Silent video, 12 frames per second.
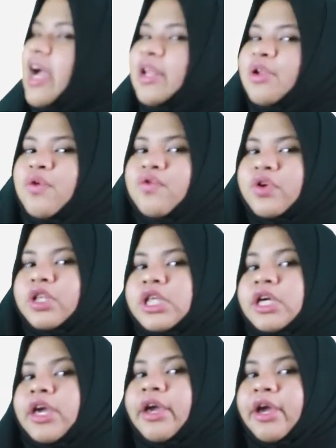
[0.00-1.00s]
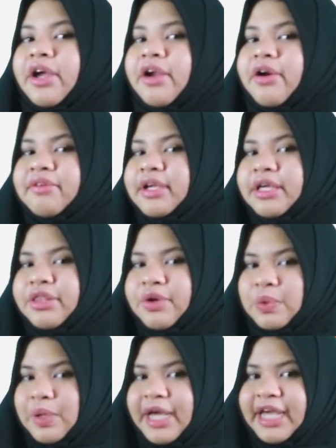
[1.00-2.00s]
I don't really care
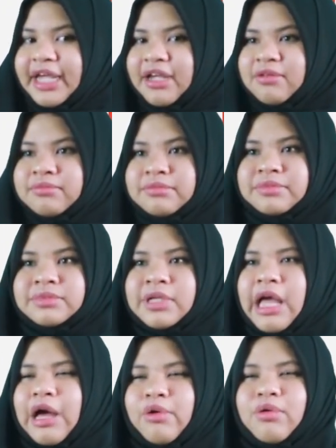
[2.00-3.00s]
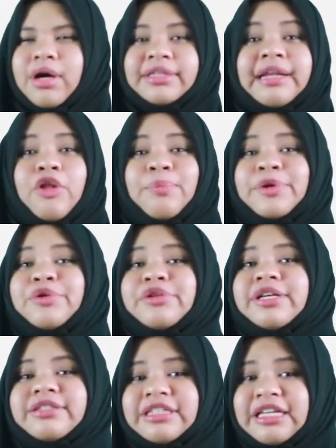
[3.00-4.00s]
either way. Aku nggak terlalu
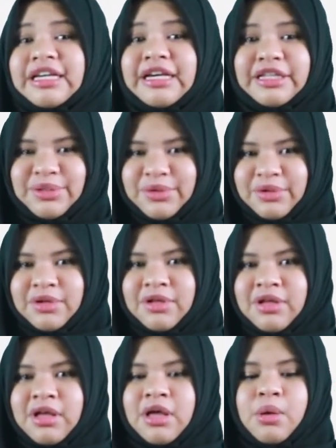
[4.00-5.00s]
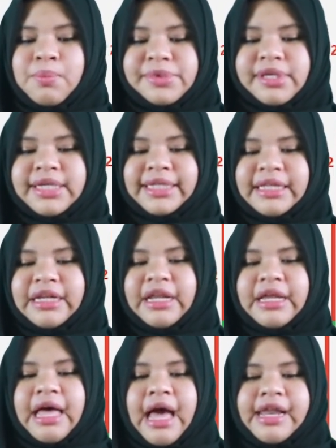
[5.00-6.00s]
peduli sih gitu. Misalnya kita
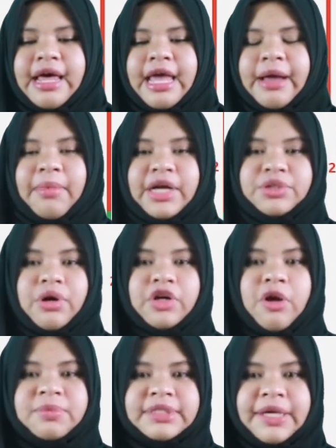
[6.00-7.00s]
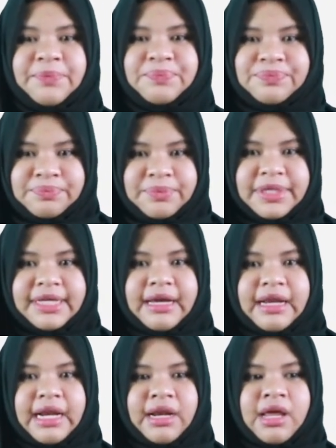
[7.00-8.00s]
ada, ada yang mengajukan opsi,
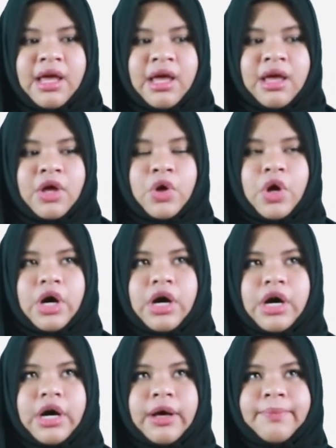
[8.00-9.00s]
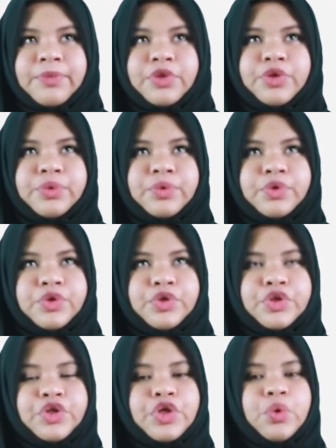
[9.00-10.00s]
mendingan um,
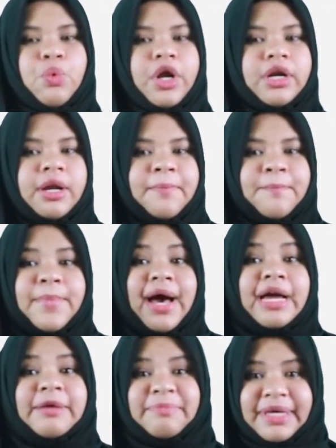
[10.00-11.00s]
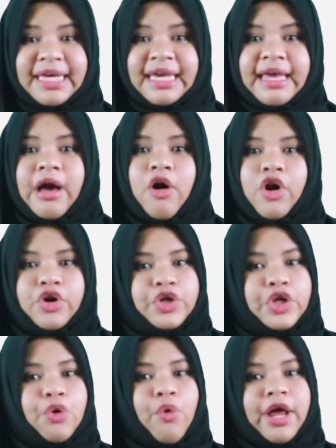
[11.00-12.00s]
do you want bakmi or
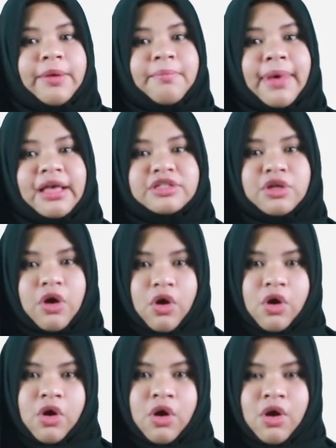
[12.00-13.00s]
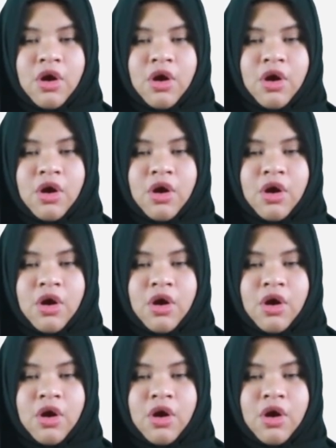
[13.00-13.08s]
do you want baso?